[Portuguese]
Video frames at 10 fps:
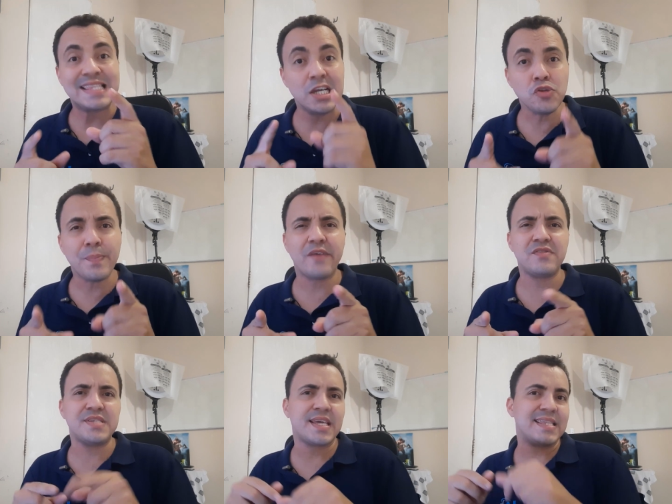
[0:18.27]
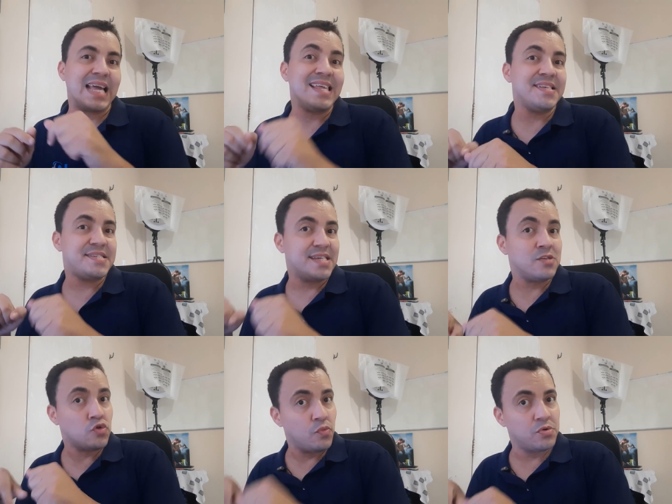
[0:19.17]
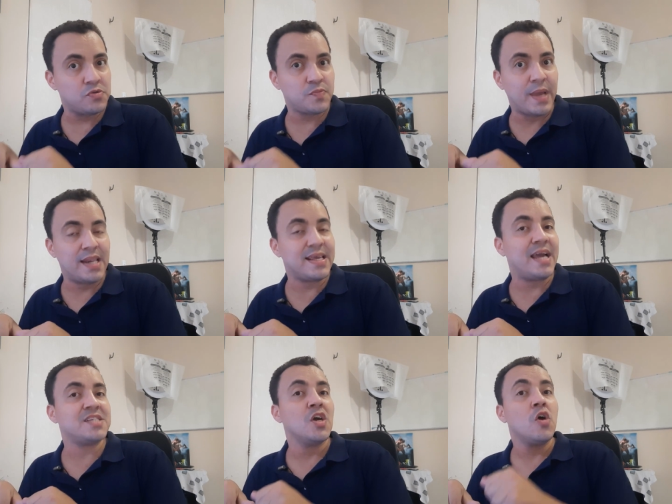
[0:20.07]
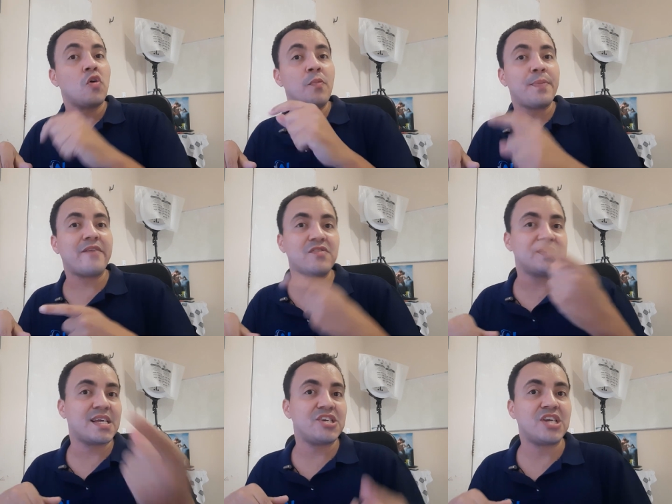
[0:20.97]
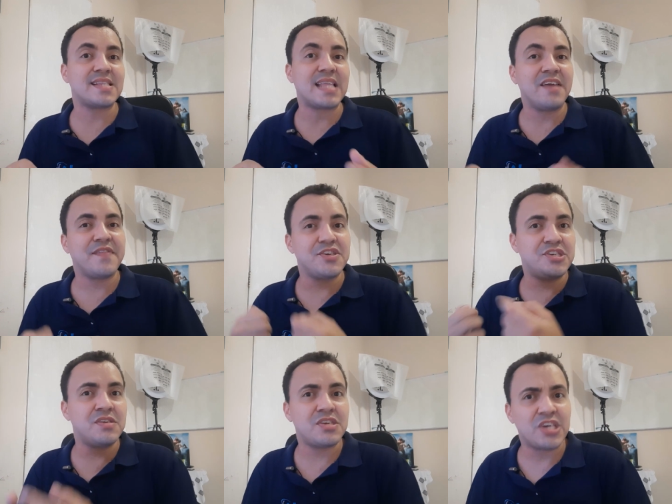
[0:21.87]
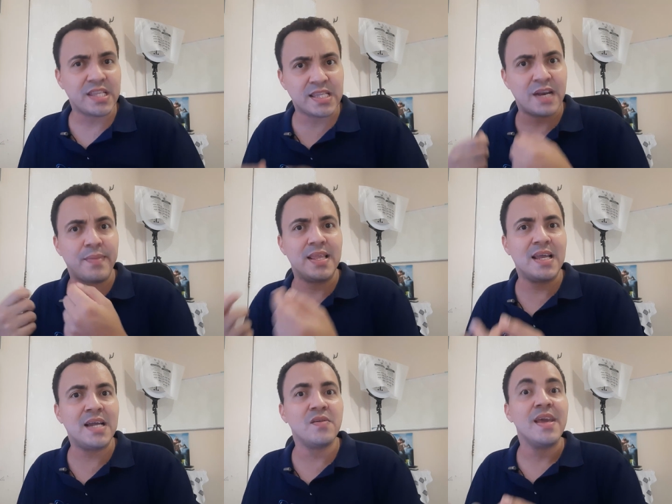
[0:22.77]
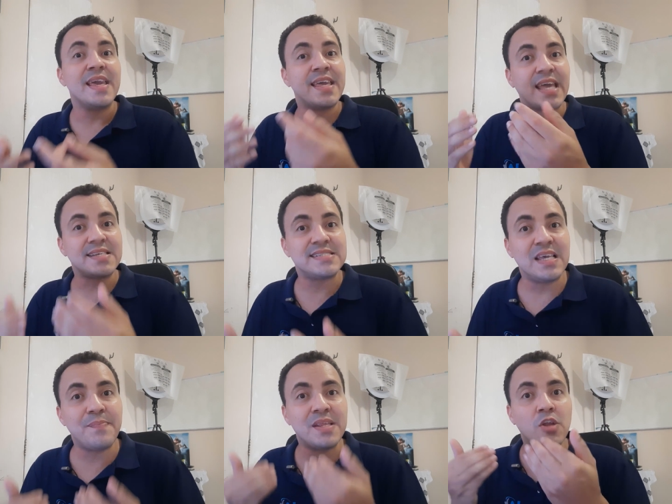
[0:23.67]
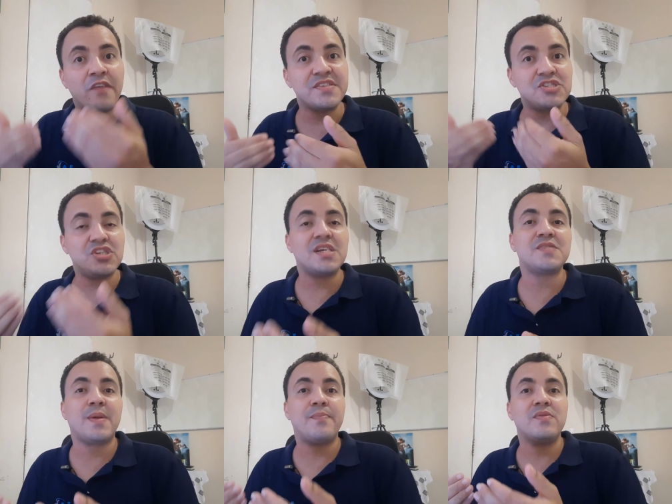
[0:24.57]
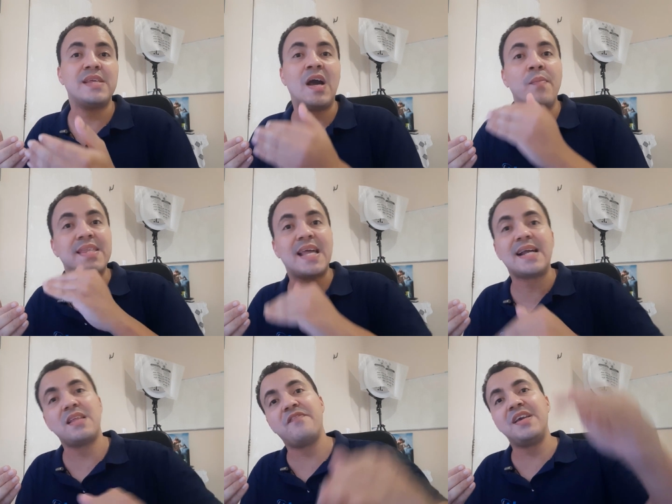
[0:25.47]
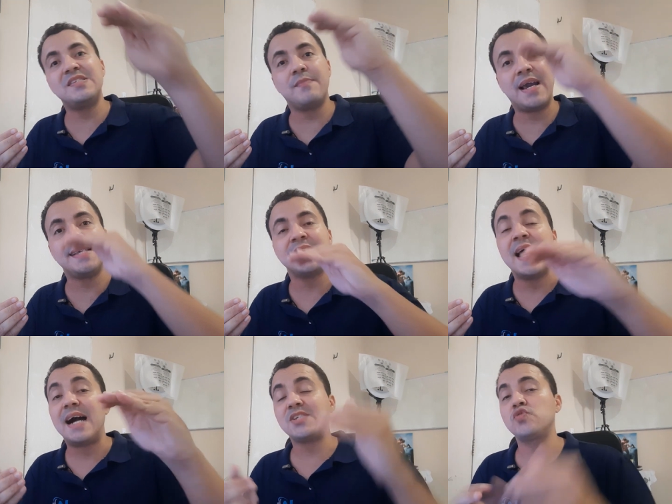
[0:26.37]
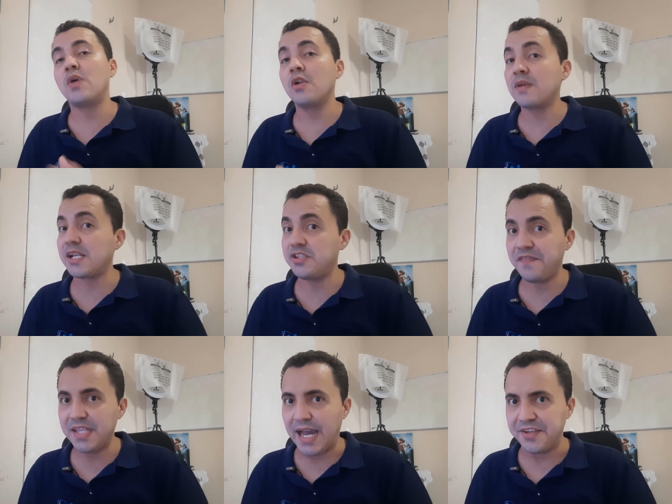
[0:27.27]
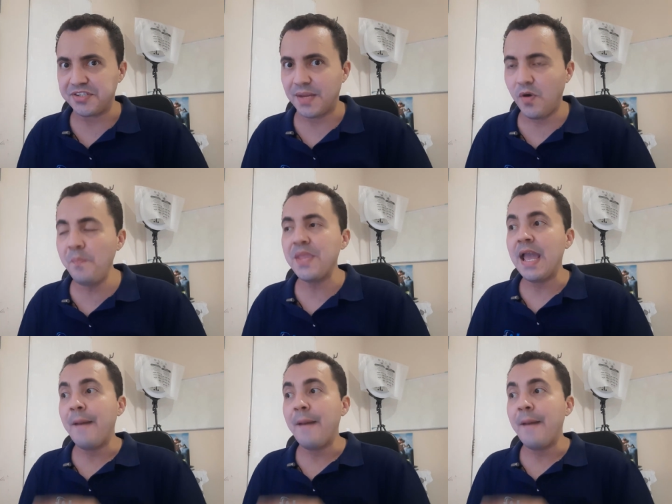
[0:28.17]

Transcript: tanto para você que está iniciando no mundo dos PLRs, como para você que já está investindo, que já está trabalhando e quer sempre novas dicas para poder aumentar cada vez mais a sua lucratividade, tá bom?